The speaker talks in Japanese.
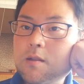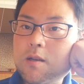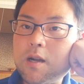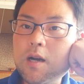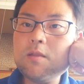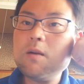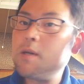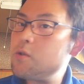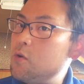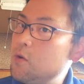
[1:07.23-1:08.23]
だからあんな
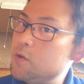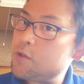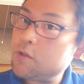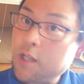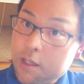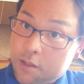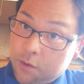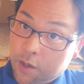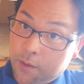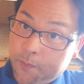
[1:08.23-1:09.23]
場所を作りたいんです
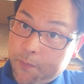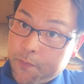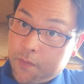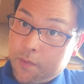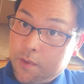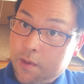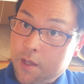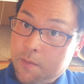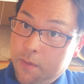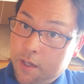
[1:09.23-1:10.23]
よね。で
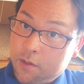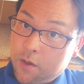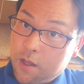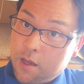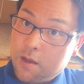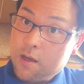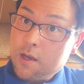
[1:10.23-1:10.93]
やっぱりそれで、